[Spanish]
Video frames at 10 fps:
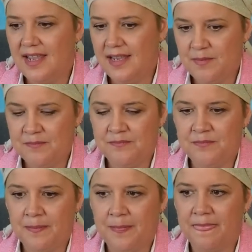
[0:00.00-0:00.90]

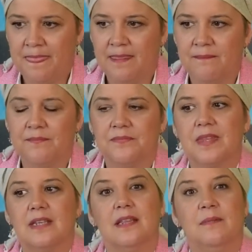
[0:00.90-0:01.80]
Em,
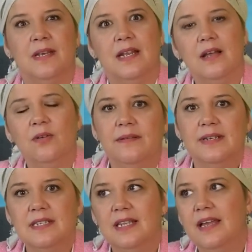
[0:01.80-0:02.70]
terminé la
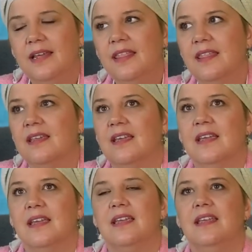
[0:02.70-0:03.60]
universidad
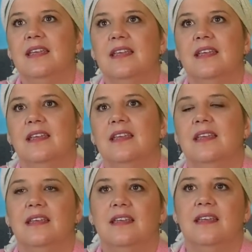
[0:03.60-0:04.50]

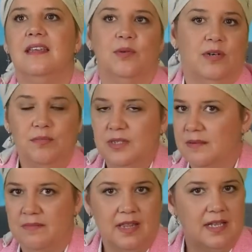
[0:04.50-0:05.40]
y, bueno,
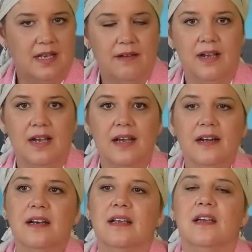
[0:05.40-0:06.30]
pues empecé a
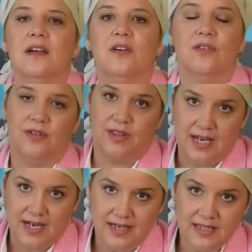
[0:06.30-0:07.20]
trabajar,
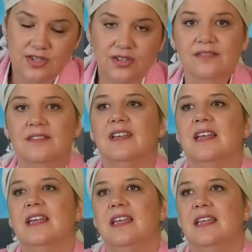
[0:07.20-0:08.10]
conocí a Nacho
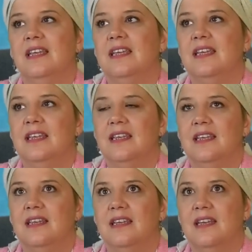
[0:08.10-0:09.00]

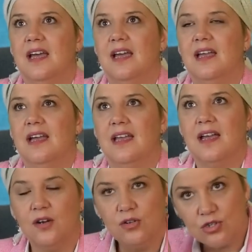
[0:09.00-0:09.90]
y
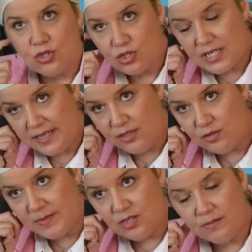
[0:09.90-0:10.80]
a los dos
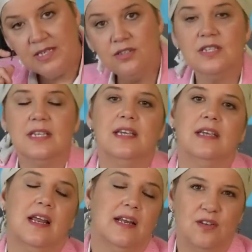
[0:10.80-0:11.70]
años más o menos,
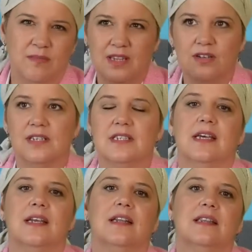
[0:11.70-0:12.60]
al año y medio de
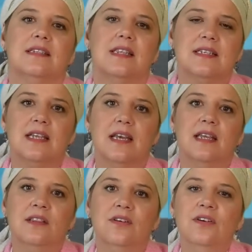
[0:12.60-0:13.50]
estar, de estar
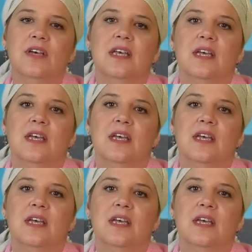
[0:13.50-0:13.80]
saliendo,